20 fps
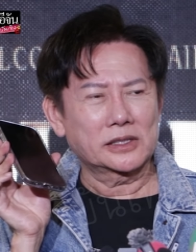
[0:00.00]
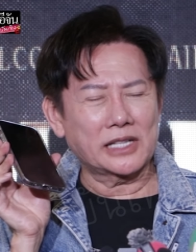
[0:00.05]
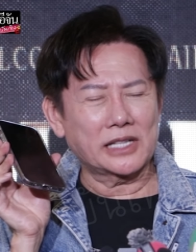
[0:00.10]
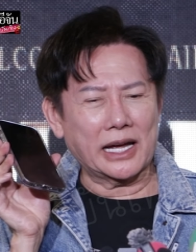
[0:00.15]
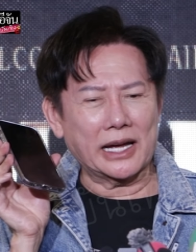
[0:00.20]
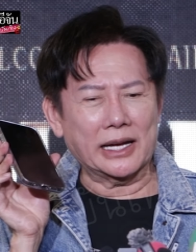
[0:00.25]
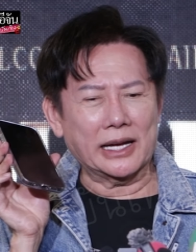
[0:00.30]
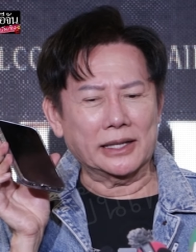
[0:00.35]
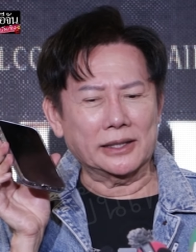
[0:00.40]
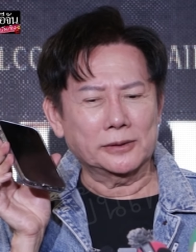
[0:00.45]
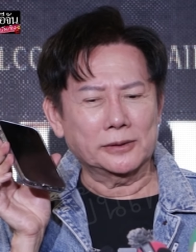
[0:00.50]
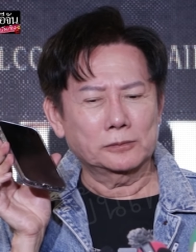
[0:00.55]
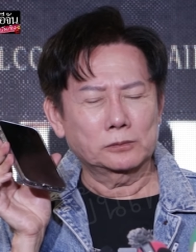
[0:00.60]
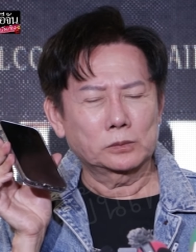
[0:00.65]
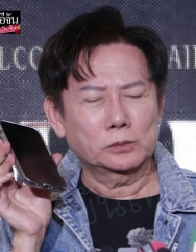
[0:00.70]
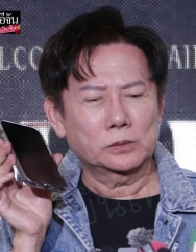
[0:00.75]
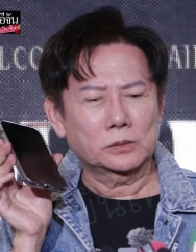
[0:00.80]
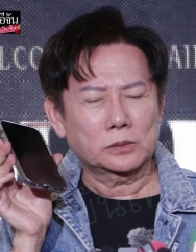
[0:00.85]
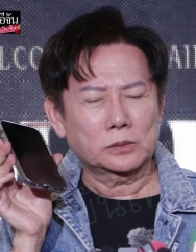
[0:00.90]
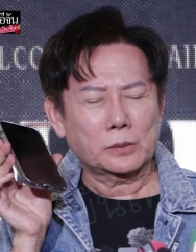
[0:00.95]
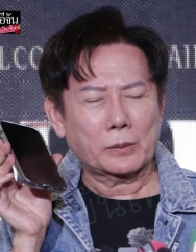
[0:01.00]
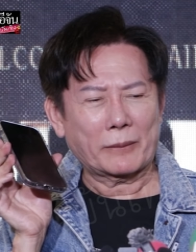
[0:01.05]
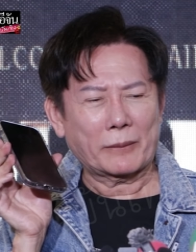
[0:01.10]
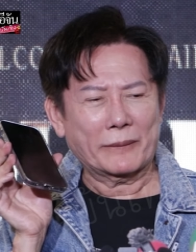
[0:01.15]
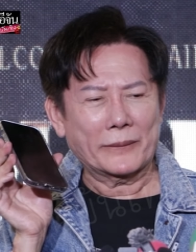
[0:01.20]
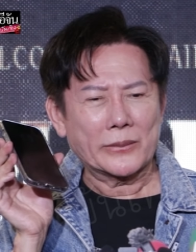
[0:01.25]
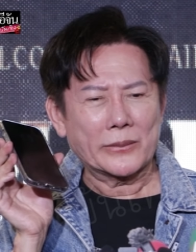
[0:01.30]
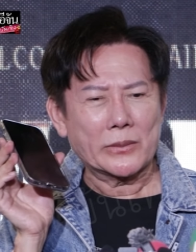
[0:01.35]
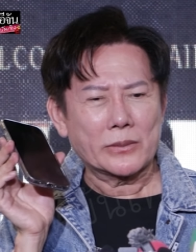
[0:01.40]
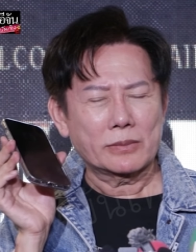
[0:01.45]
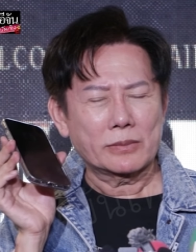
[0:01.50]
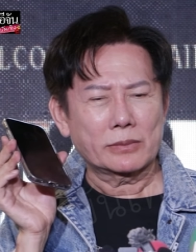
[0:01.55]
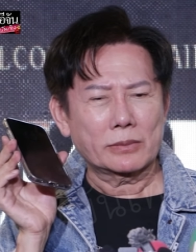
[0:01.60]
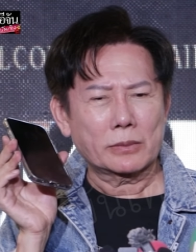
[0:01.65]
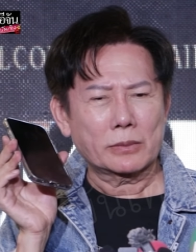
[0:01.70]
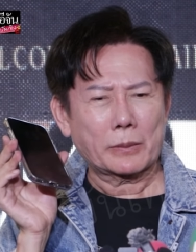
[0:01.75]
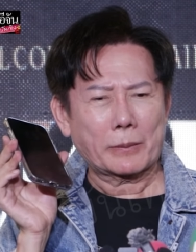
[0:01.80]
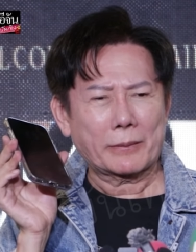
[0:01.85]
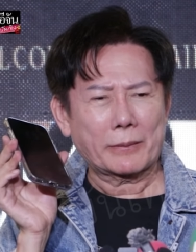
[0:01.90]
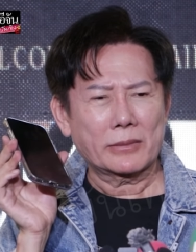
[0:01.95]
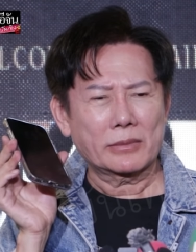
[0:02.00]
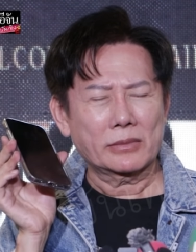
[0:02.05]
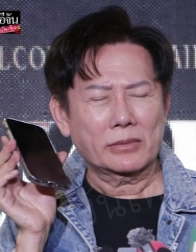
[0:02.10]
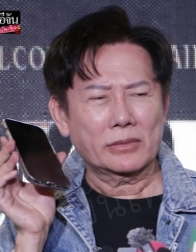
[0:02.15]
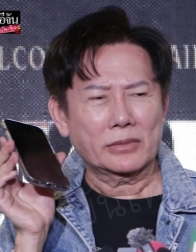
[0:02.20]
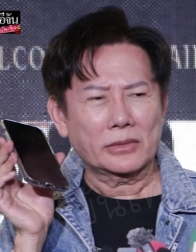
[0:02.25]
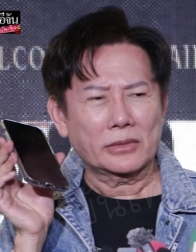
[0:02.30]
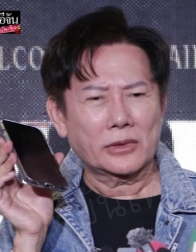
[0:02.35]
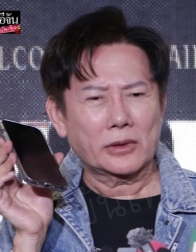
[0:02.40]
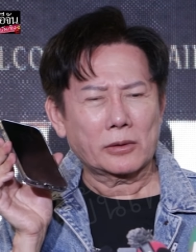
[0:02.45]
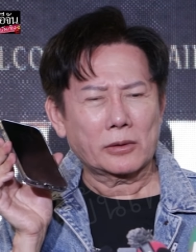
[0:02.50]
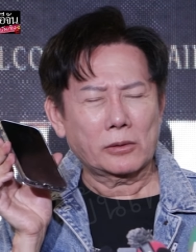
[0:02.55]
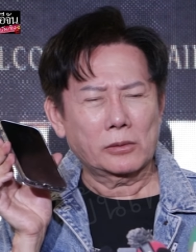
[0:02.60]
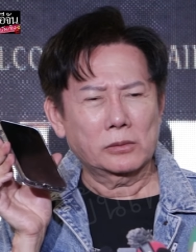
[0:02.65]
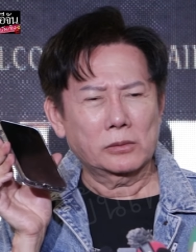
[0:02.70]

ใช่พี่พี่ก็เสียเยอะเขาก็